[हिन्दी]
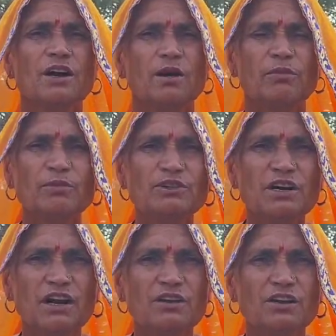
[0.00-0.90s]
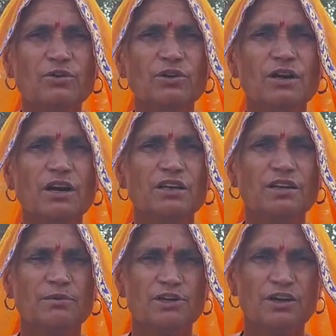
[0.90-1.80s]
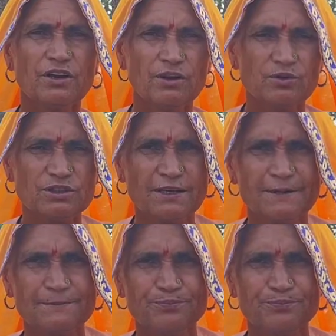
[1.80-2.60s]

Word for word: और मैं भी जानती कोई रक्षाबंधन के हो है